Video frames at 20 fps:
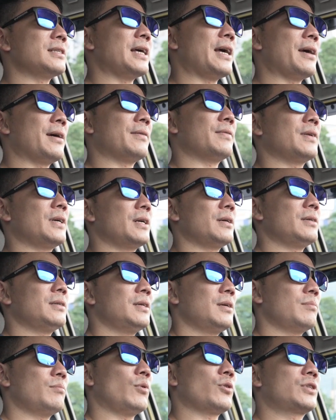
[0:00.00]
xe
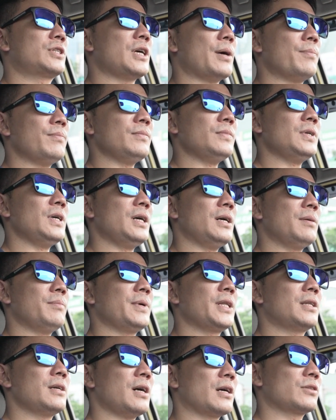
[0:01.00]
một chấm
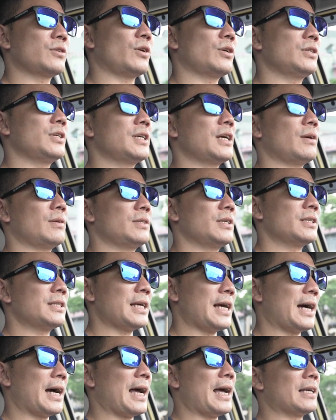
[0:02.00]
bình thường rồi, như kiểu những
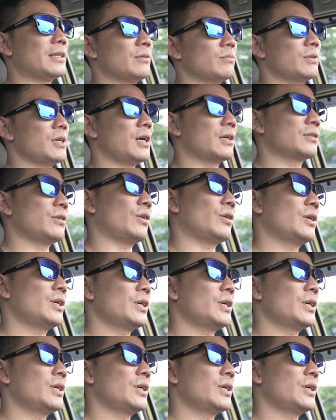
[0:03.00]
xe hạng A thông thường rồi.